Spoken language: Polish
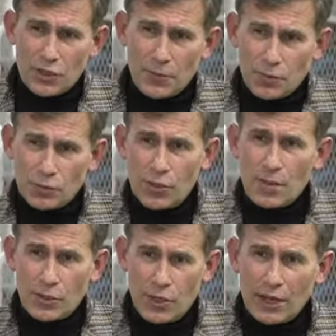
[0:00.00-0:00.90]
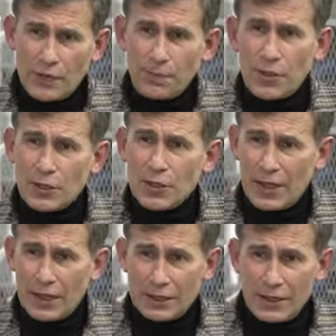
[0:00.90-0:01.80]
nie przygotujemy się ani w
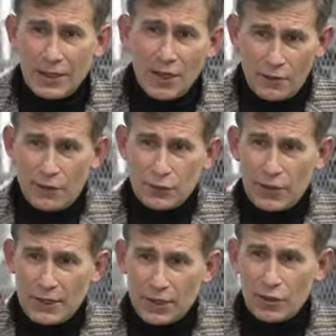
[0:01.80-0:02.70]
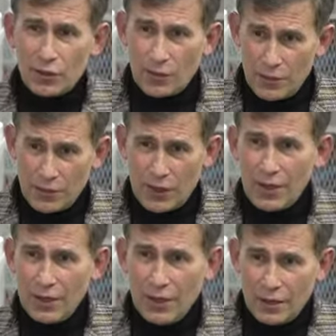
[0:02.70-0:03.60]
Pieninach, ani w Sudetach do zdobycia